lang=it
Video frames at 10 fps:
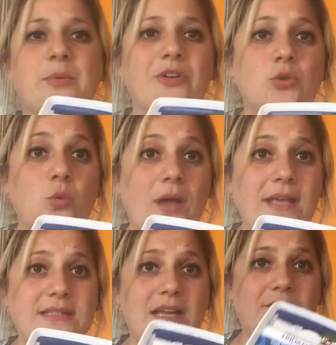provato
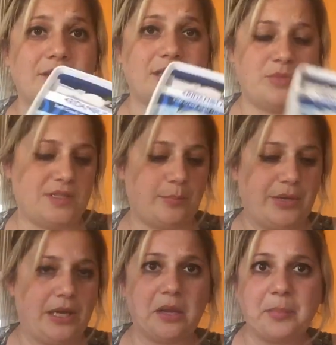questa fatemi
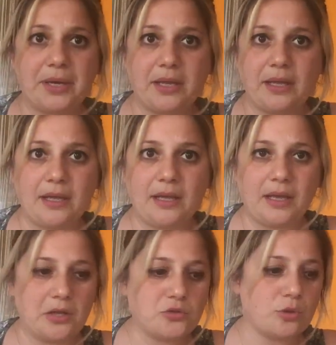sapere
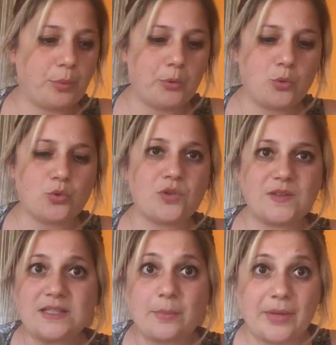perché sono proprio curiosa
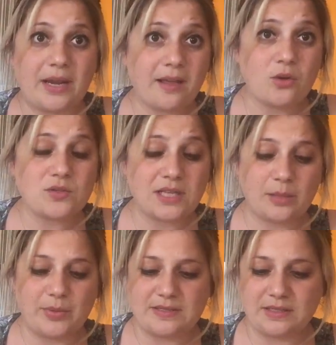di sapere anche cosa ne
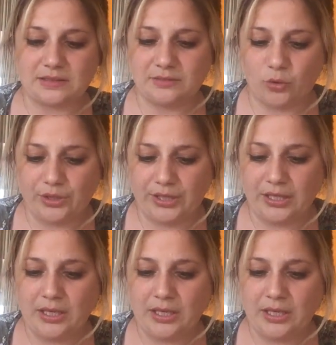pensate voi.